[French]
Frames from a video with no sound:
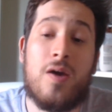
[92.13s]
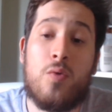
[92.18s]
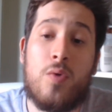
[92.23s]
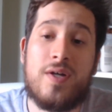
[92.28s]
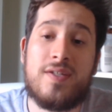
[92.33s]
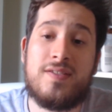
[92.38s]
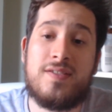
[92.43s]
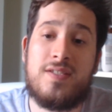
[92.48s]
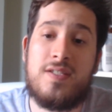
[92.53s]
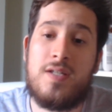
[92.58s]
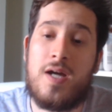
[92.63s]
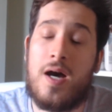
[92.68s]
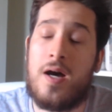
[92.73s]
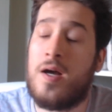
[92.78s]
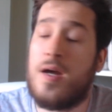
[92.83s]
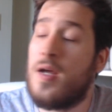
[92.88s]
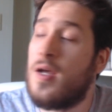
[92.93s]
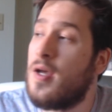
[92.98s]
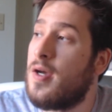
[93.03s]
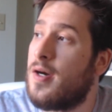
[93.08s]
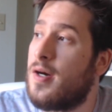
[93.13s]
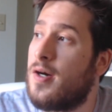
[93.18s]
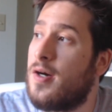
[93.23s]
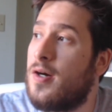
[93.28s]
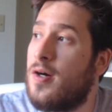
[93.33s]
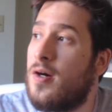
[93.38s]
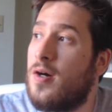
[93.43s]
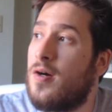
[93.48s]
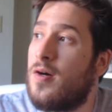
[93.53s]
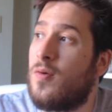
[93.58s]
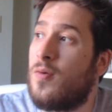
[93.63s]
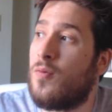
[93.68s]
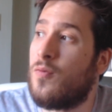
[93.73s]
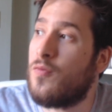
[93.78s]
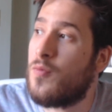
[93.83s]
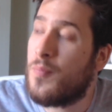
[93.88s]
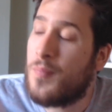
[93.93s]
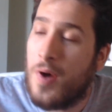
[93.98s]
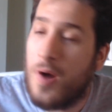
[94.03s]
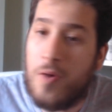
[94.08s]
loisir. on
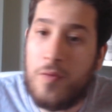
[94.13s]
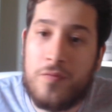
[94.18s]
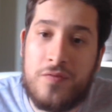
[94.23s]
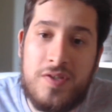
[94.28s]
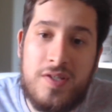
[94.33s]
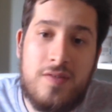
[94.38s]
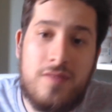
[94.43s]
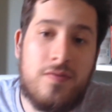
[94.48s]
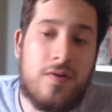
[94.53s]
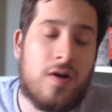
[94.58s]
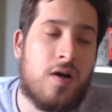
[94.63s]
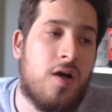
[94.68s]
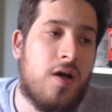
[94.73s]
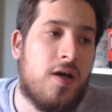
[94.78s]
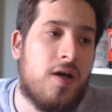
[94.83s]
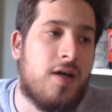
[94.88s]
veut pas en vivre.